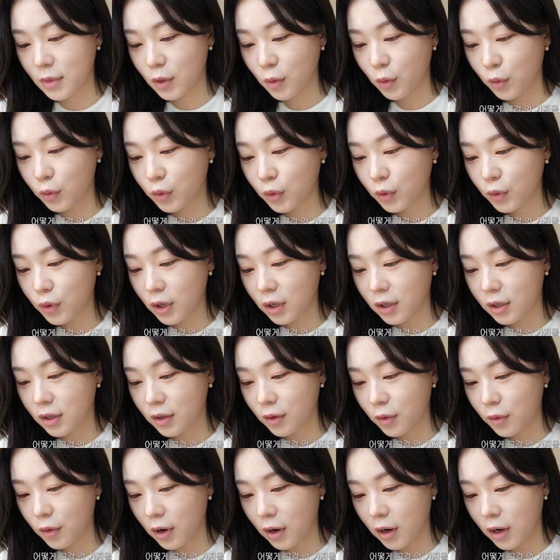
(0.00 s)
어떻게
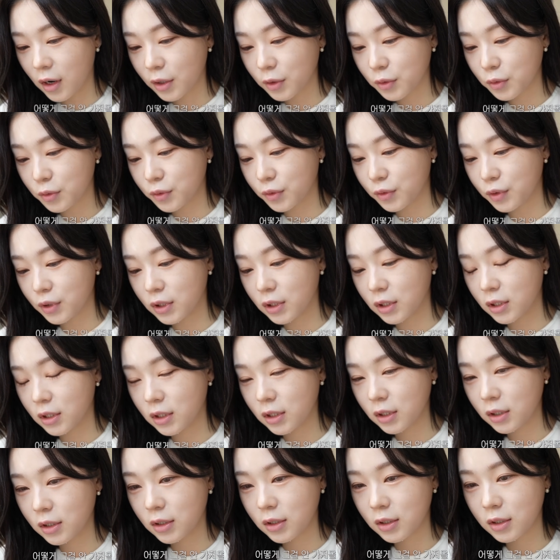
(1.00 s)
그걸 안 가져올 수
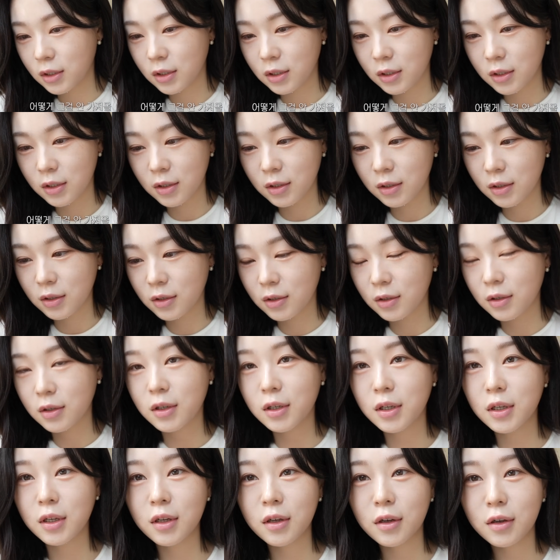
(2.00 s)
있지?
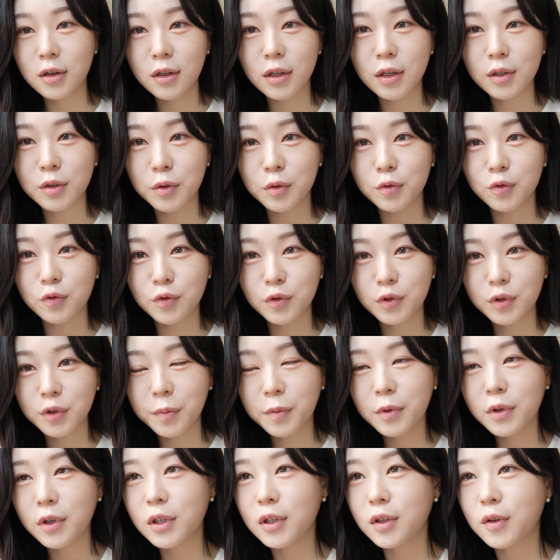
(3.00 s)
근데 저
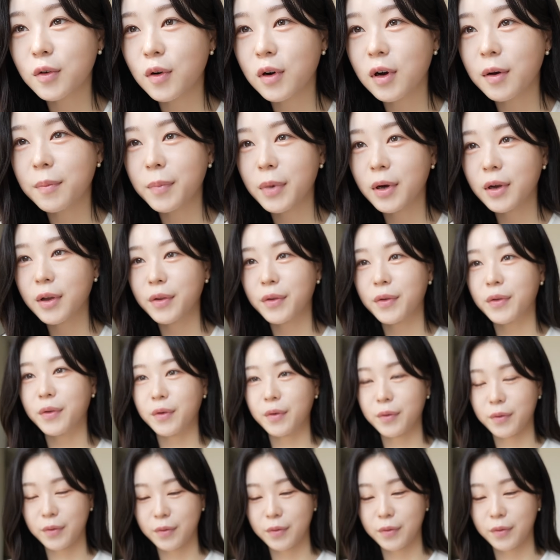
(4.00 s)
눈썹 그리는 거 깜빡했어요.